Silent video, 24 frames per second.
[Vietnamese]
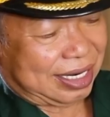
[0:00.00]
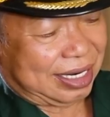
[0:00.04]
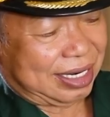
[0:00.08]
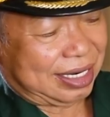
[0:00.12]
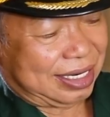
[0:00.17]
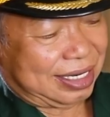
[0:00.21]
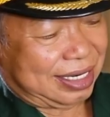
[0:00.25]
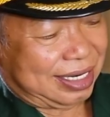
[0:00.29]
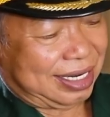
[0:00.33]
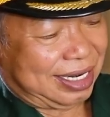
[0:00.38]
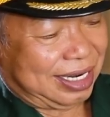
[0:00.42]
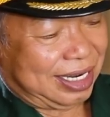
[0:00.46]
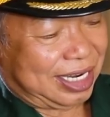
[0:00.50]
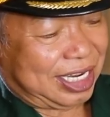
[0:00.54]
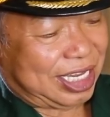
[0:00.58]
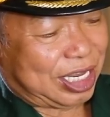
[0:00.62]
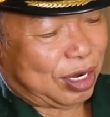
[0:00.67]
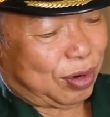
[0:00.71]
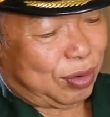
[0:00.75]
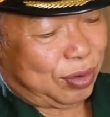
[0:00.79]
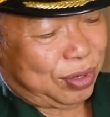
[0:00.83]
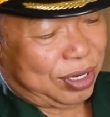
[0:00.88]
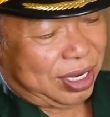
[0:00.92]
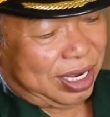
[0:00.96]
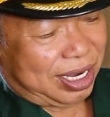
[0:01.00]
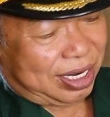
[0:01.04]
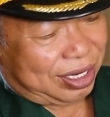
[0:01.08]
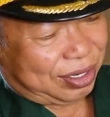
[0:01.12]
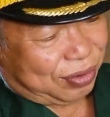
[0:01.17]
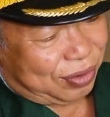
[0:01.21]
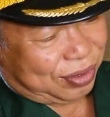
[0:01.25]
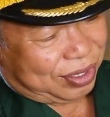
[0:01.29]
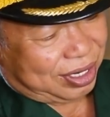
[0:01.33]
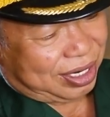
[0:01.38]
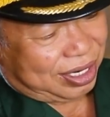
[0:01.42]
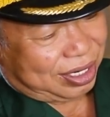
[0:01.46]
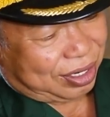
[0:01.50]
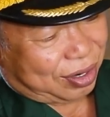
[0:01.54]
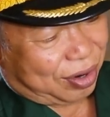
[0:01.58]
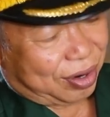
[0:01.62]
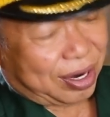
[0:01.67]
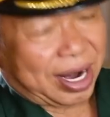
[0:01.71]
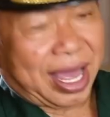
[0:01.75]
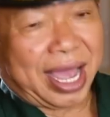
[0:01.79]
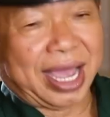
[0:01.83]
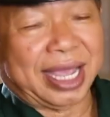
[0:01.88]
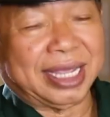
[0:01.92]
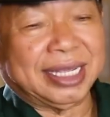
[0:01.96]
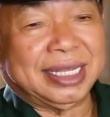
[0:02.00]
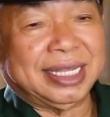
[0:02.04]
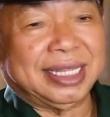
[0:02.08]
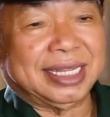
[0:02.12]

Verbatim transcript: đó những cái dấu vết của đinh còn lại